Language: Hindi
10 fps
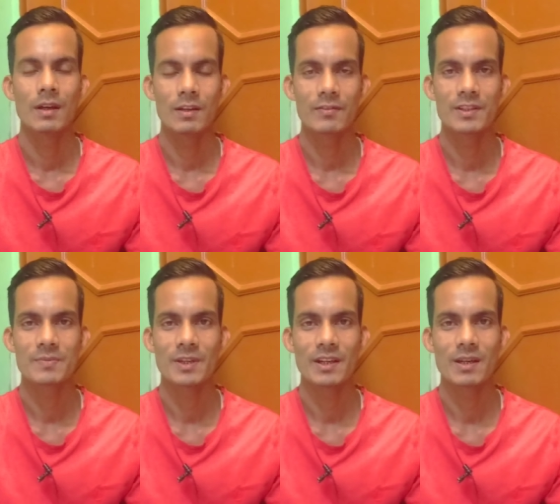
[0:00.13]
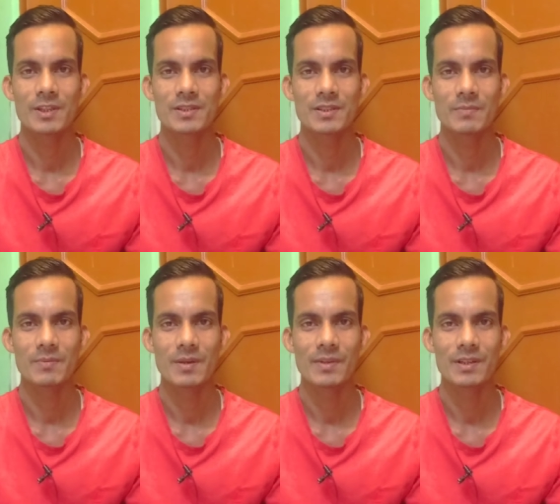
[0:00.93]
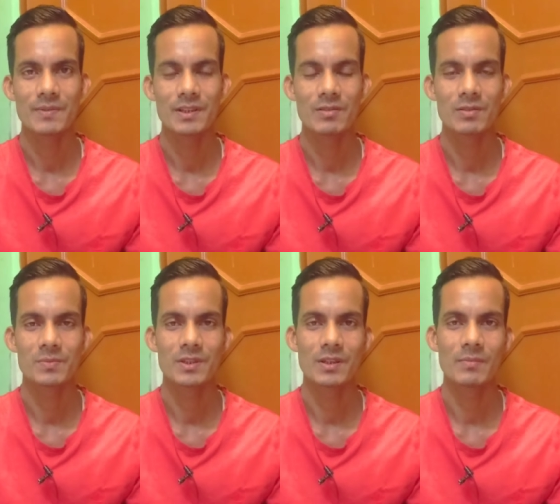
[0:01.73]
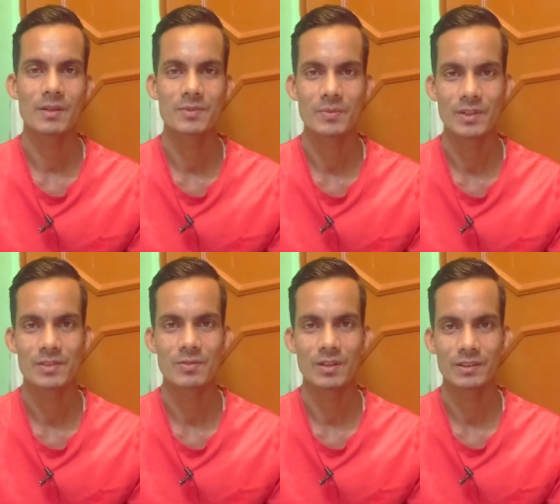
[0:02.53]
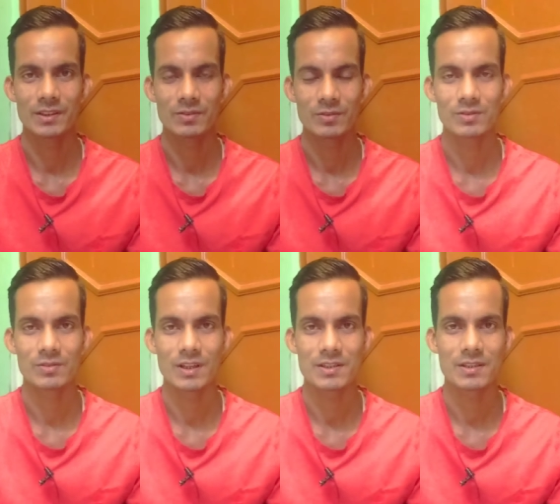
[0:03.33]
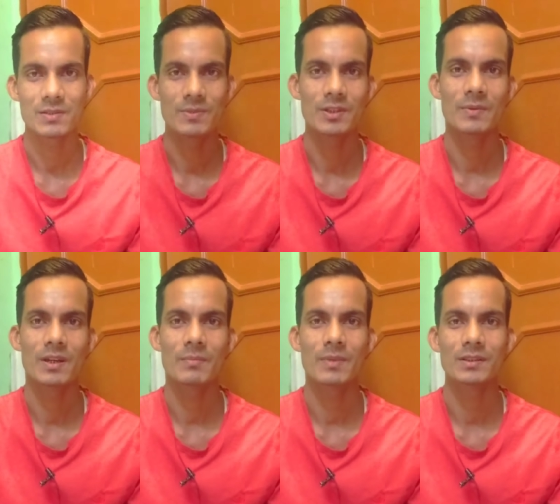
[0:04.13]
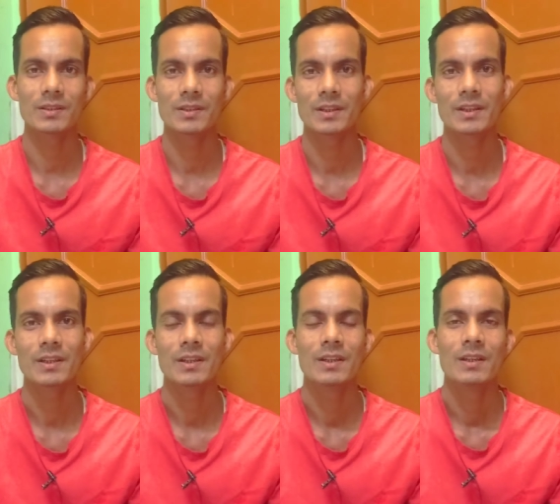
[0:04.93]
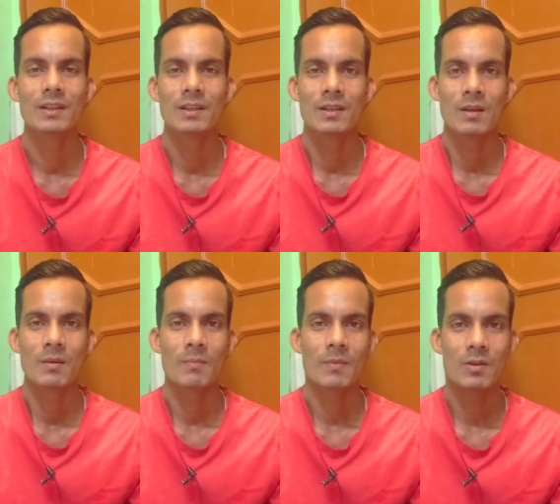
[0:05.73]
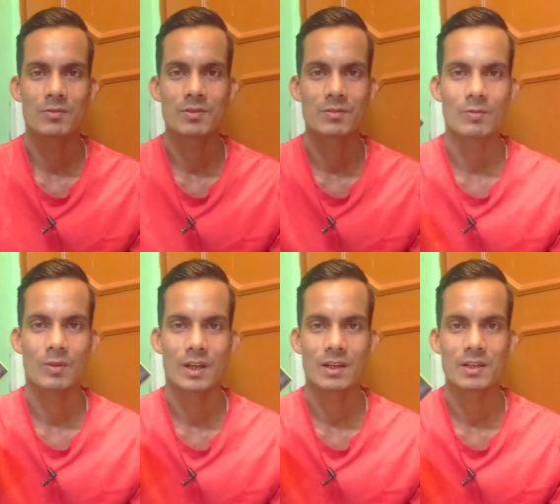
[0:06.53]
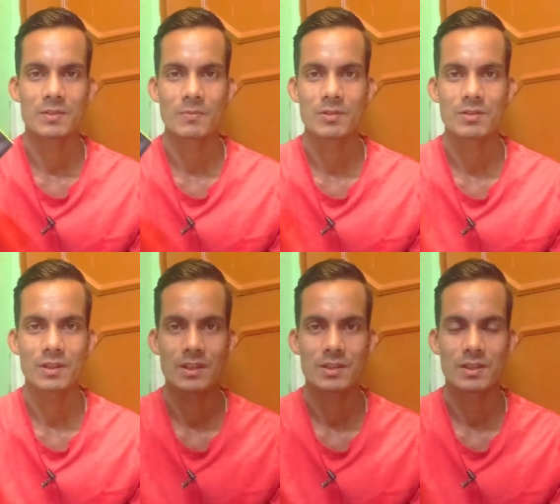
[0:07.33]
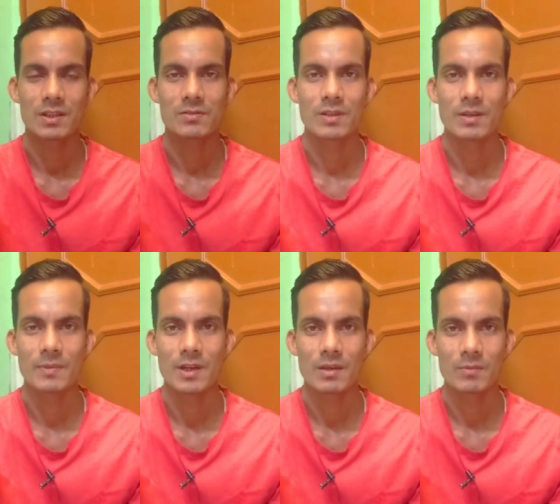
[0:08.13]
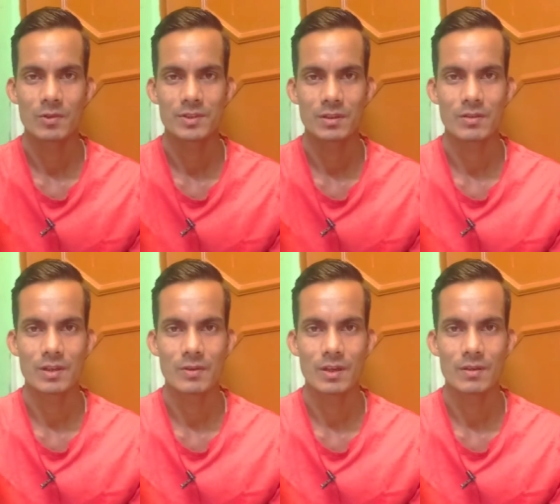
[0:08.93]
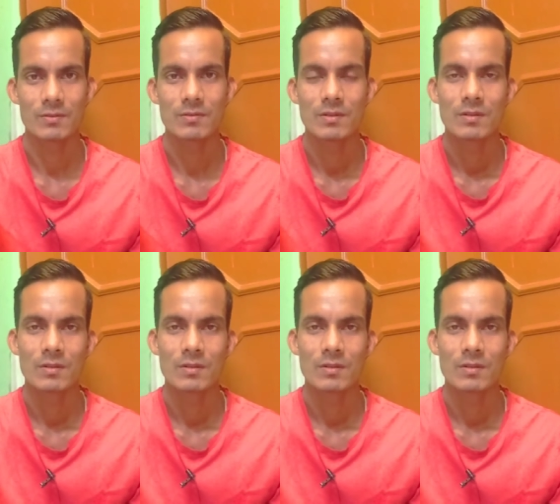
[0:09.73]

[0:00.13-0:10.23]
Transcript: हेलो फ्रेंड्स मेरा नाम है जशिम निबिया मल्टीमीडिया यूट्यूब चैनल में आप सभी का स्वागत है तो दोस्तों आज के इस वीडियो में हम बात करेंगे माउस को वायरलेस माउस का इसका जो है मैं अनबॉक्सिंग करने वाला हूँ